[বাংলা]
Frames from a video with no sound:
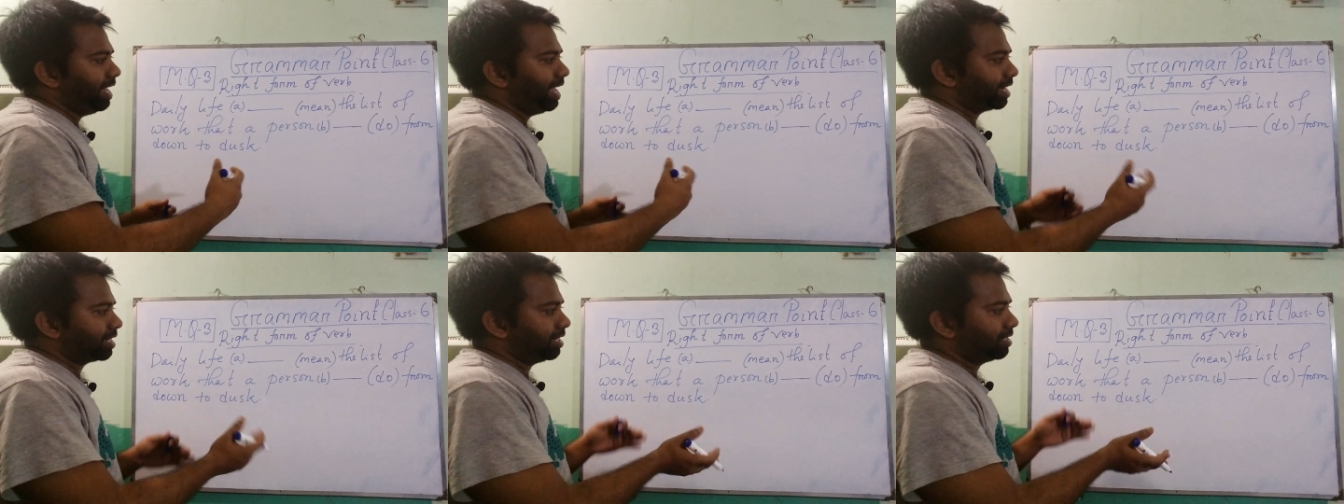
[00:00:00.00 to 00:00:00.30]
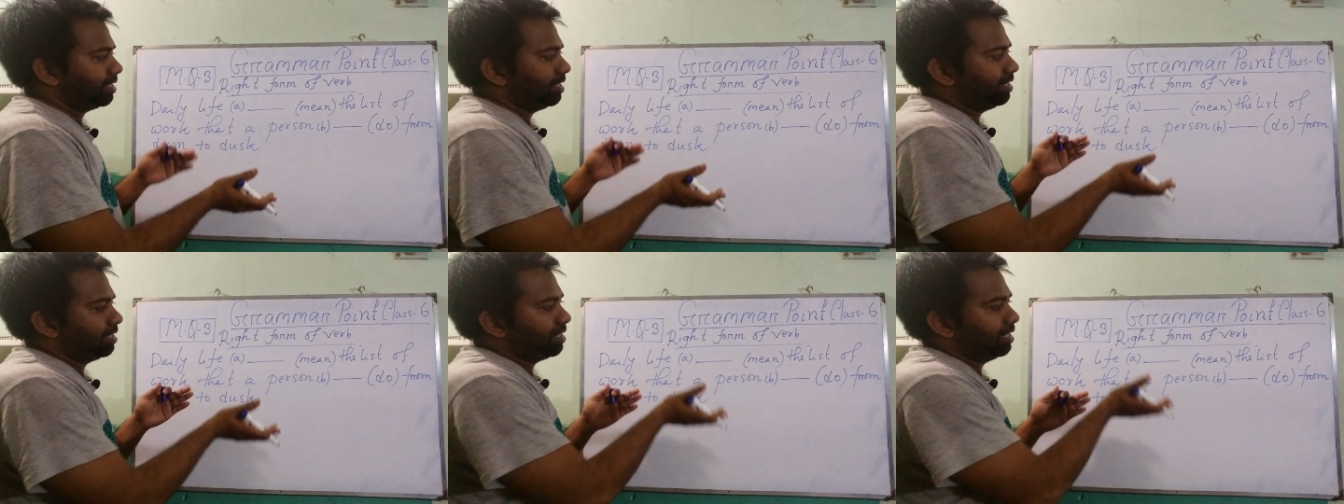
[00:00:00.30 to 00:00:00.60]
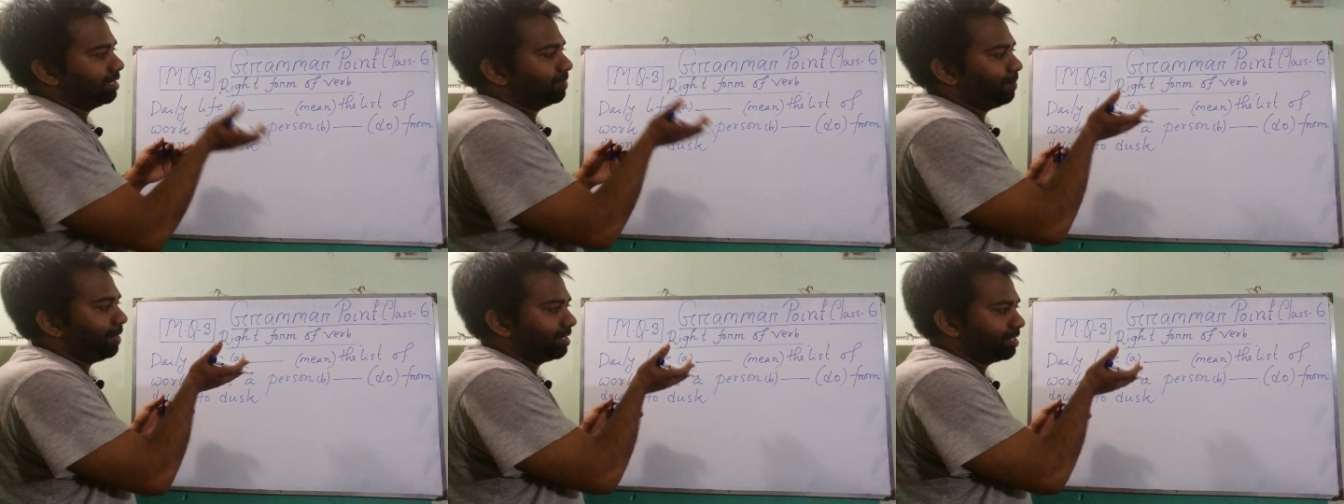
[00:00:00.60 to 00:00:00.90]
একটা
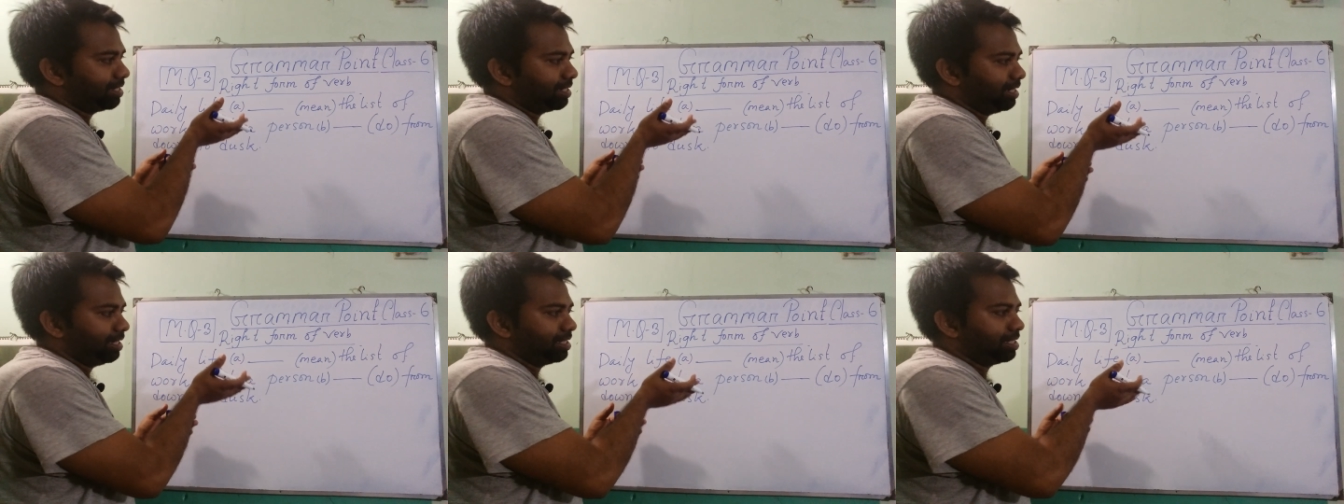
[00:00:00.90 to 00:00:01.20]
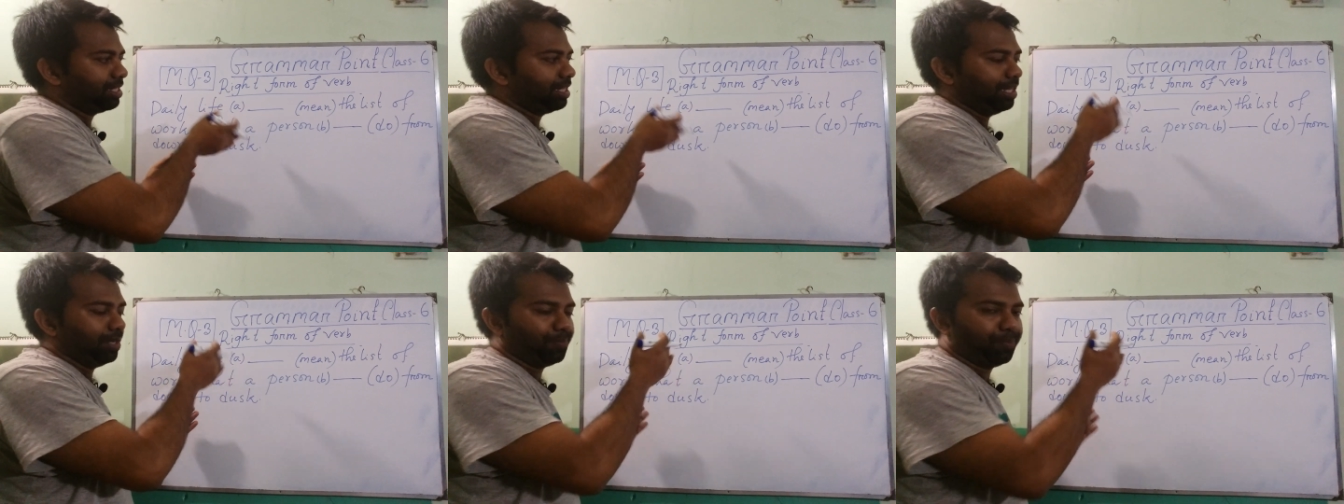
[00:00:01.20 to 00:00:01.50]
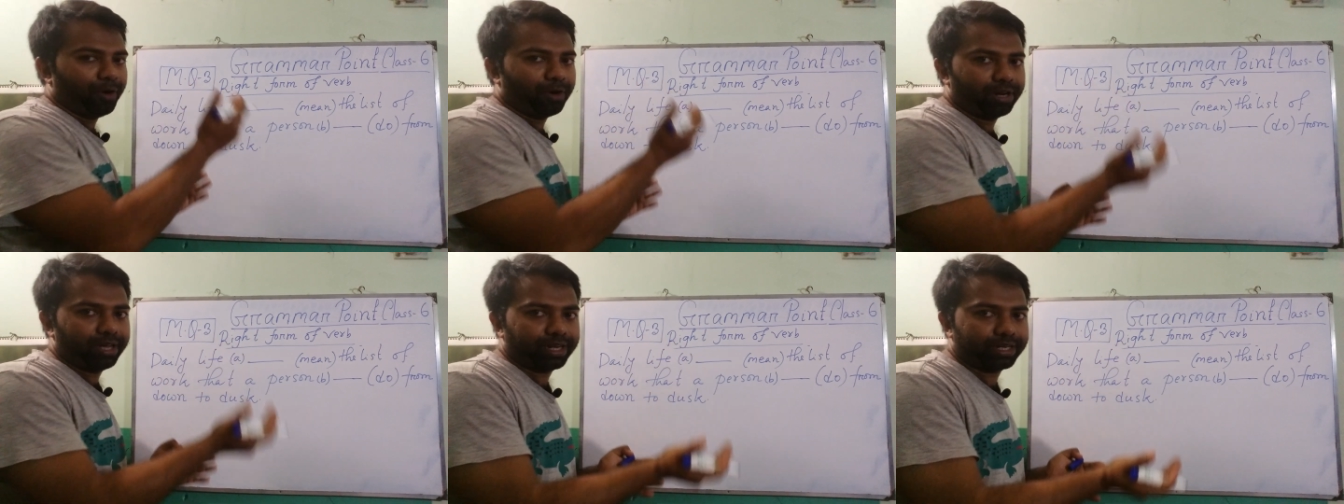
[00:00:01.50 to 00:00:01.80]
সেন্টেন্স পাঁচটা আছে
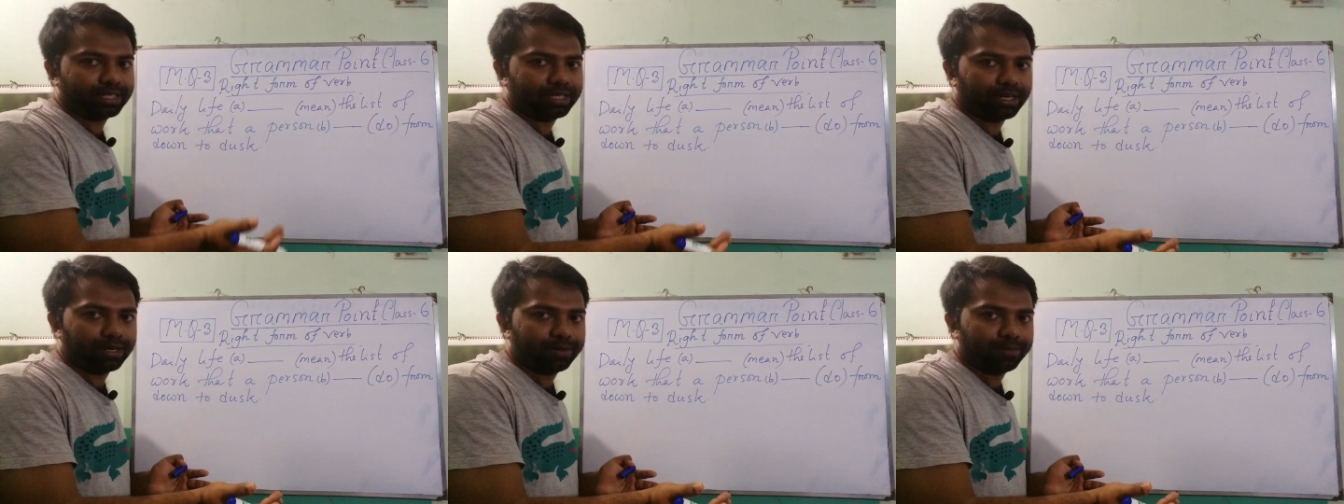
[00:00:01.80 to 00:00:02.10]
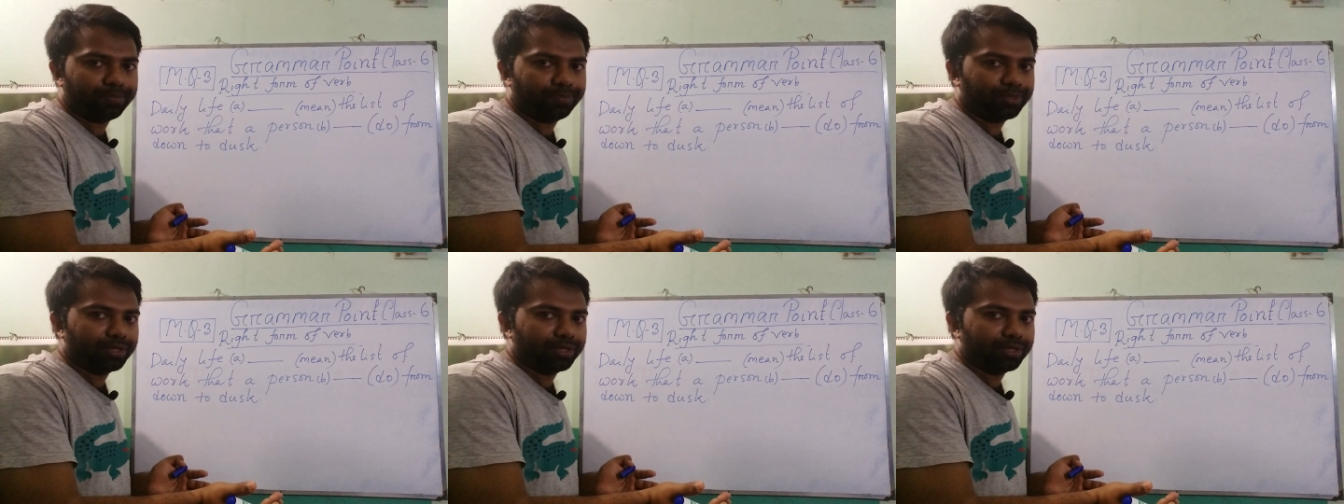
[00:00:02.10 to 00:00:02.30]
পরে একটা